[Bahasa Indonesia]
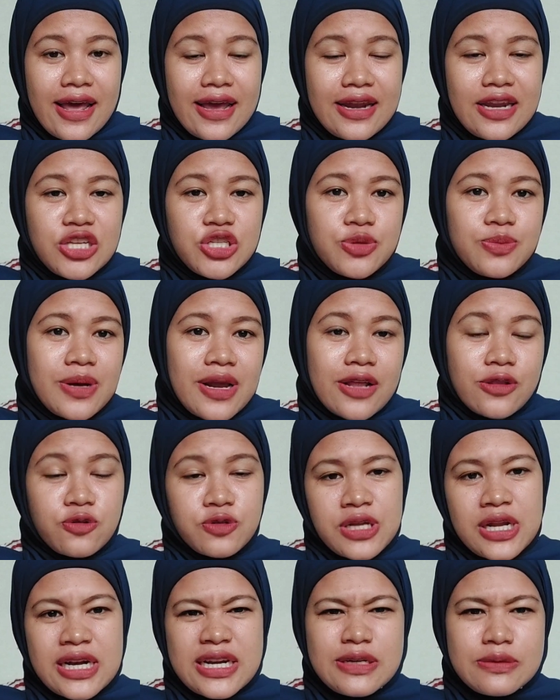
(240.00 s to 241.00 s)
Nah, ini cuma
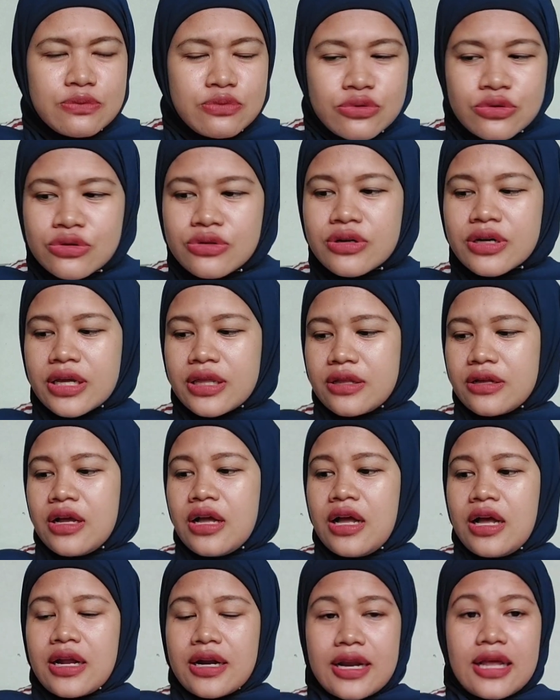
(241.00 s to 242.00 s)
ratusan ribu gitu.
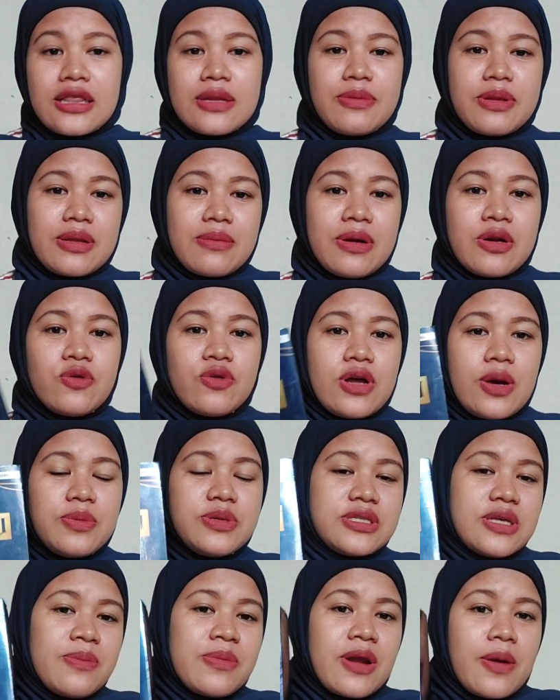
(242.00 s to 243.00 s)
Dan teman-teman udah
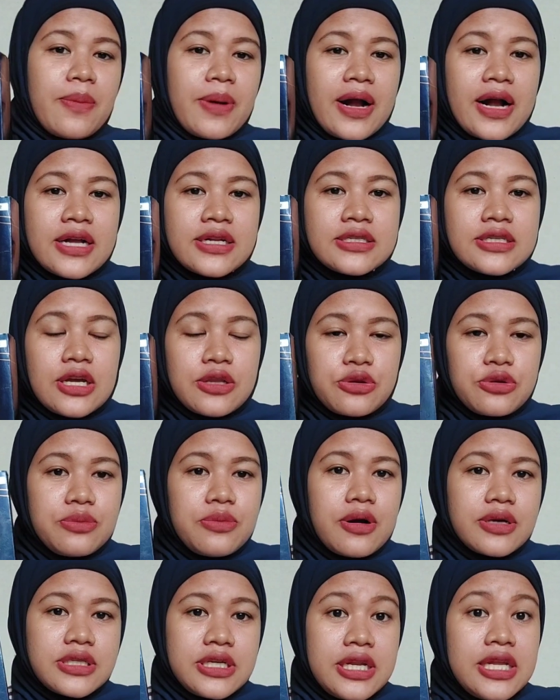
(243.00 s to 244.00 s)
bisa mendapatkan satu
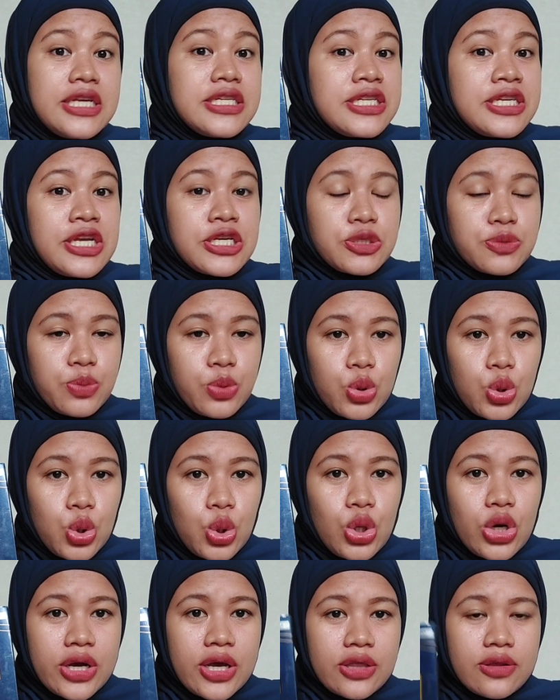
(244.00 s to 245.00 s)
box ini isinya 10
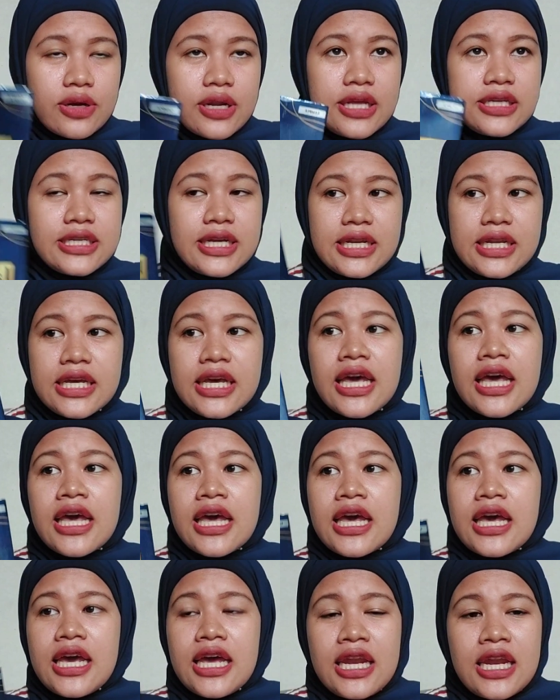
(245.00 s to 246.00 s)
gitu deh. Jadi,
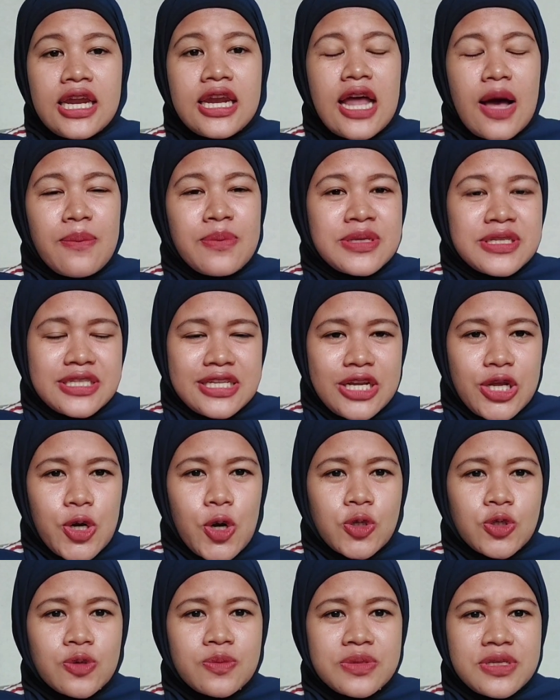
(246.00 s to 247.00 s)
ini nggak mesti
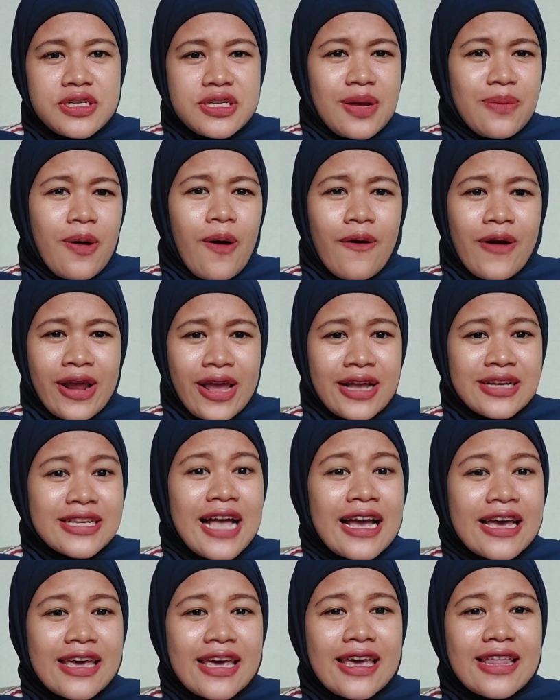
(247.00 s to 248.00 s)
dikonsumsi sama orang yang
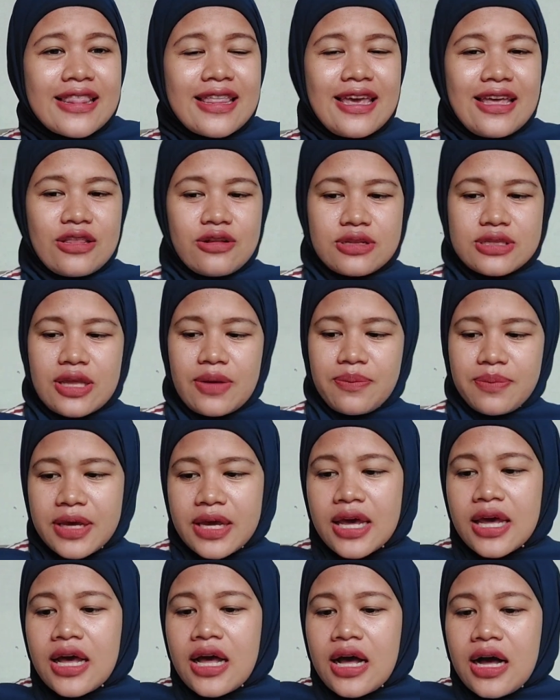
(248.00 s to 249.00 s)
sakit gitu,
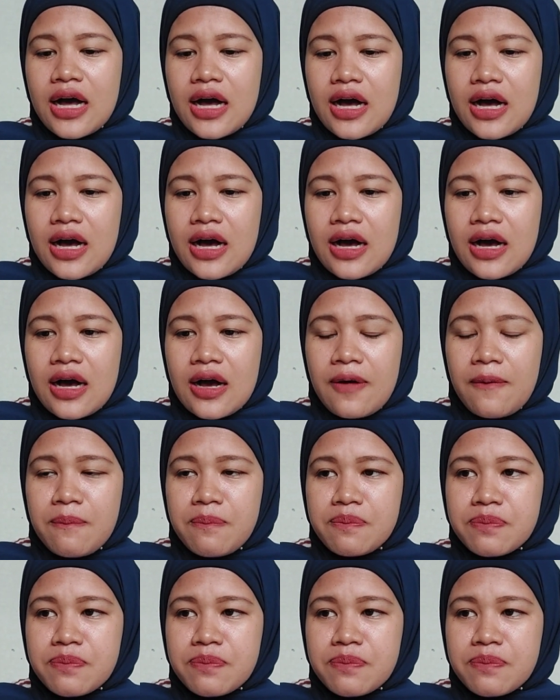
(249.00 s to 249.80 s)
tapi uh,